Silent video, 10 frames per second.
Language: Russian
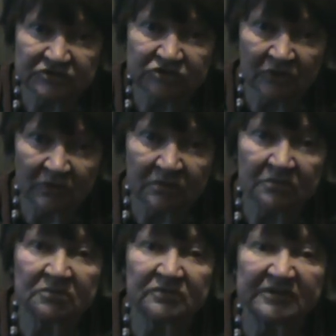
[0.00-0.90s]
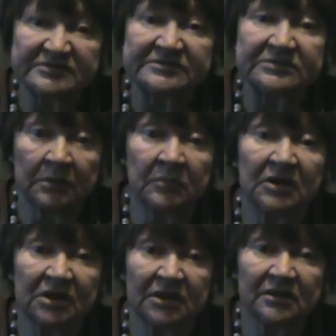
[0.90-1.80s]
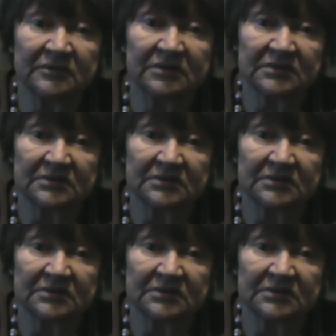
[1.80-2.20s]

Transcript: что у вас самое главное?